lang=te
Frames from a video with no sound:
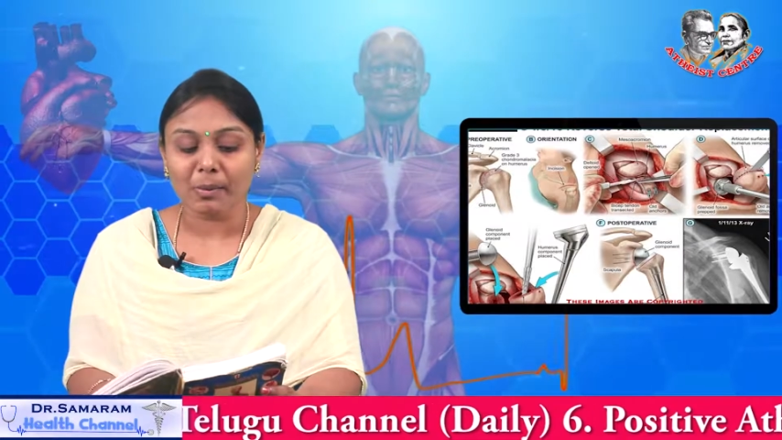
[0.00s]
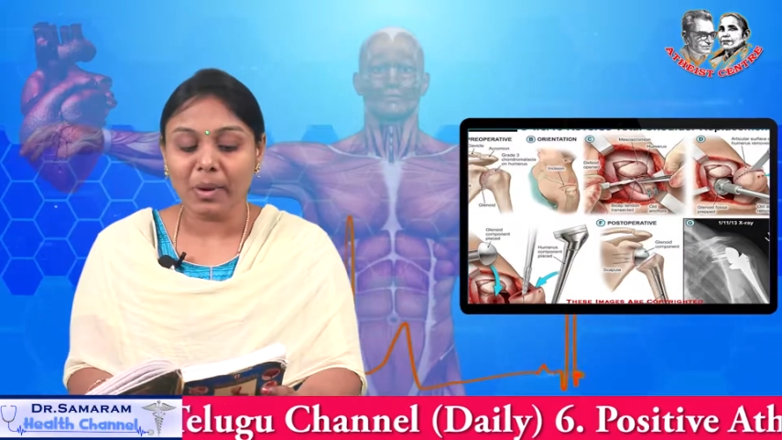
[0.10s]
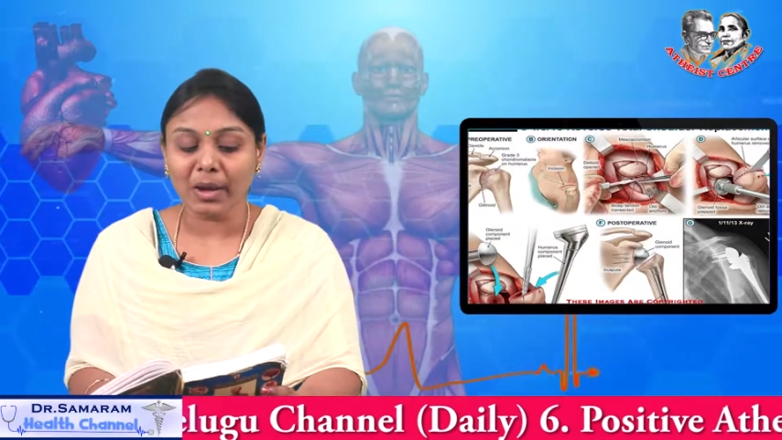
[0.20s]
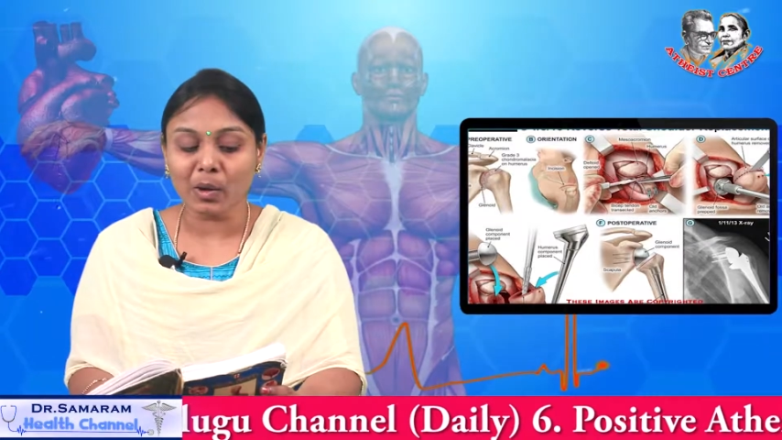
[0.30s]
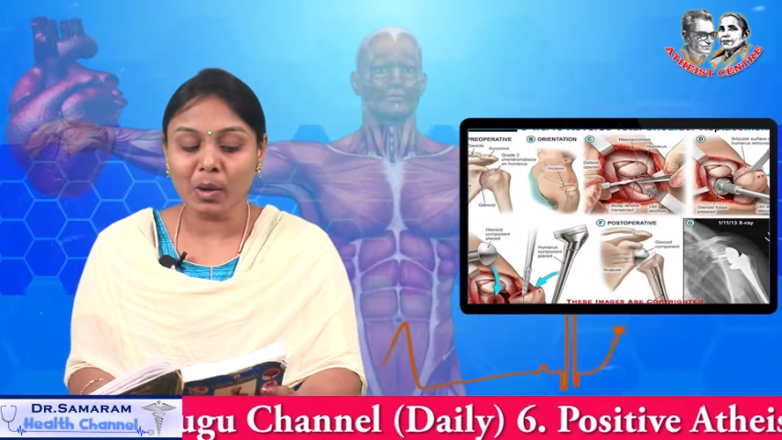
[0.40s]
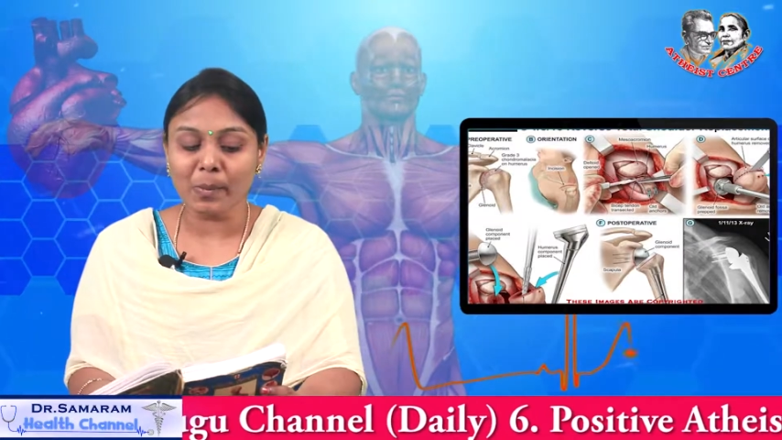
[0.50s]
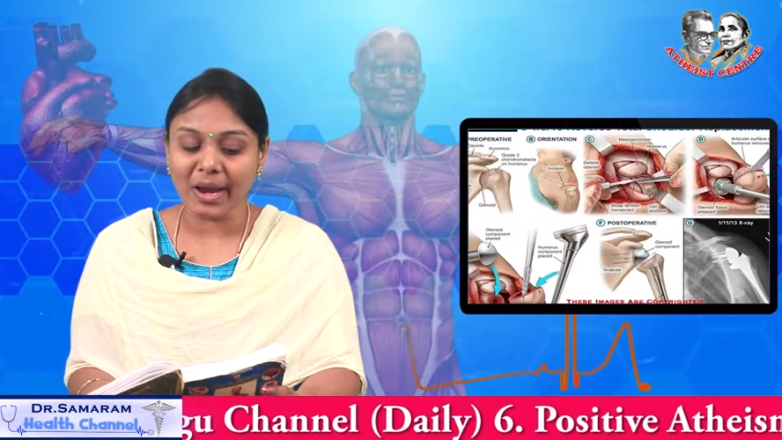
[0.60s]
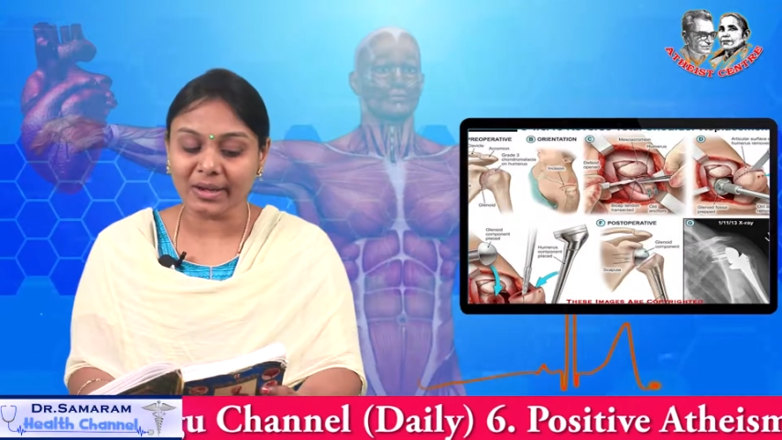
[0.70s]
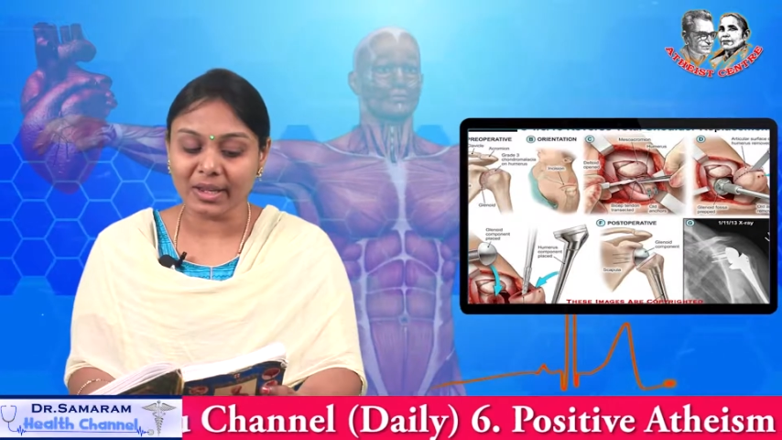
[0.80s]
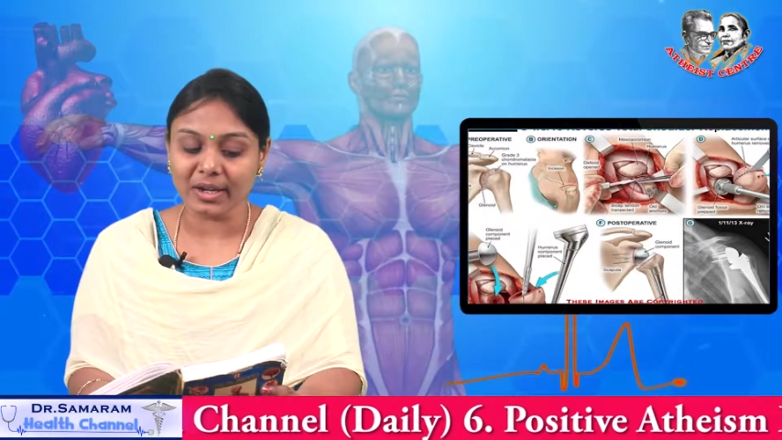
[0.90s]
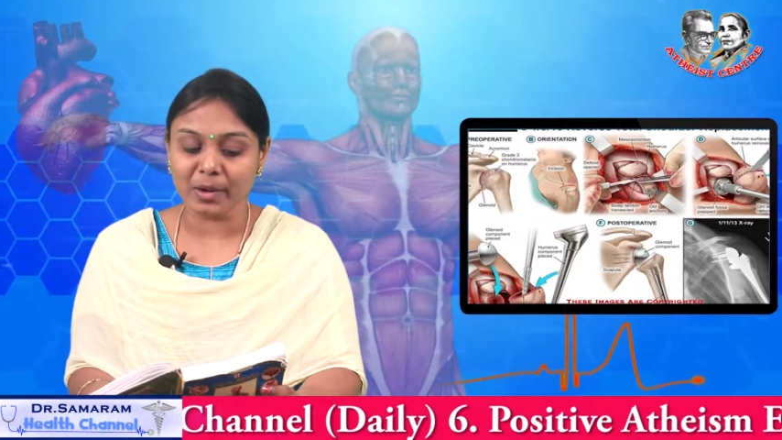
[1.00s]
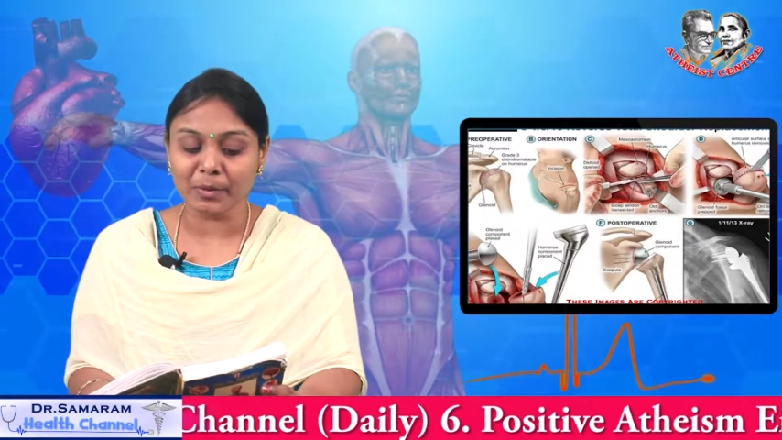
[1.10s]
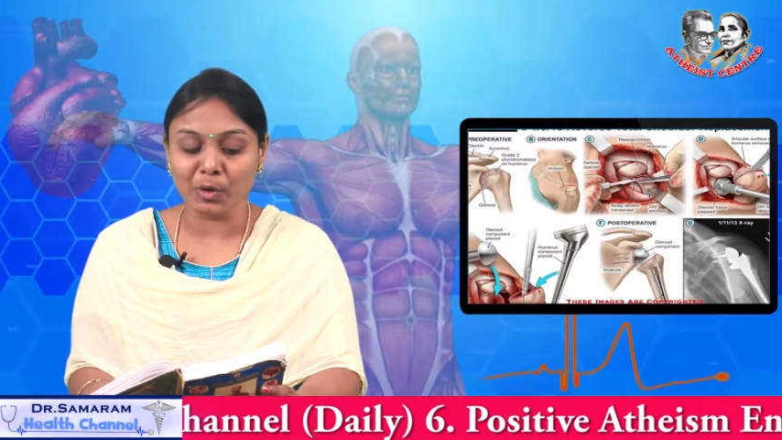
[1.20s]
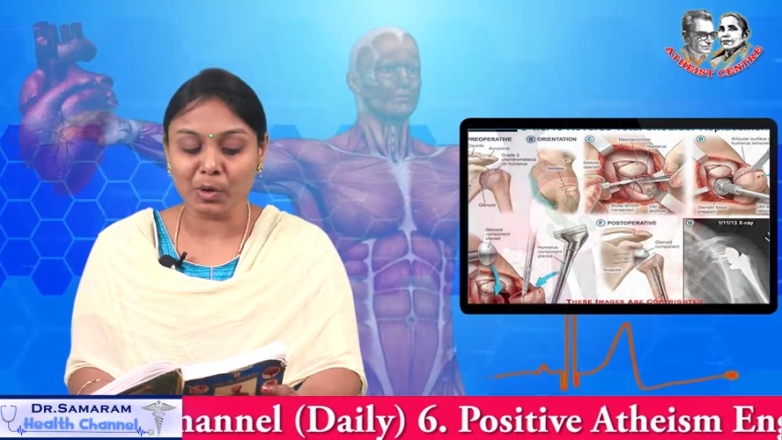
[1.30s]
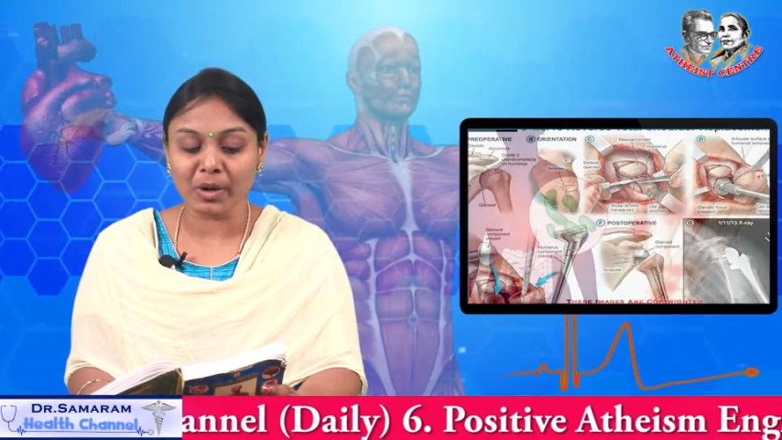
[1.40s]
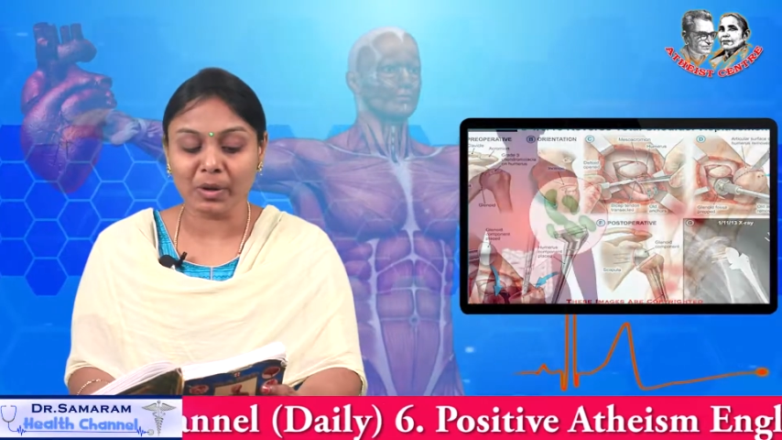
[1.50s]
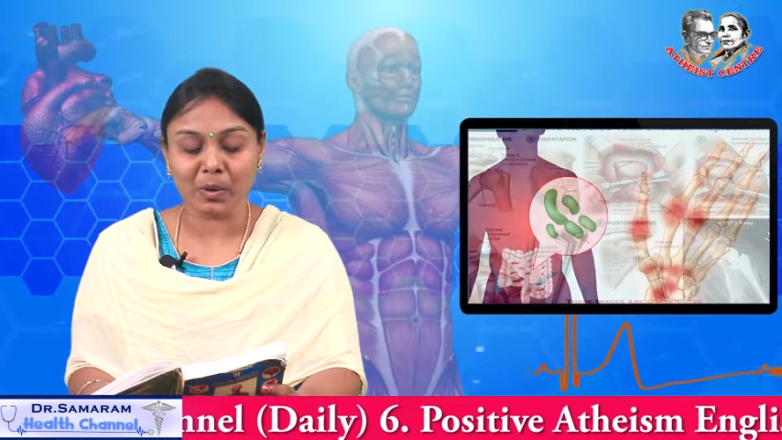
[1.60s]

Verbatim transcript: మైకో బ్యాక్టీరియం ట్యూబర్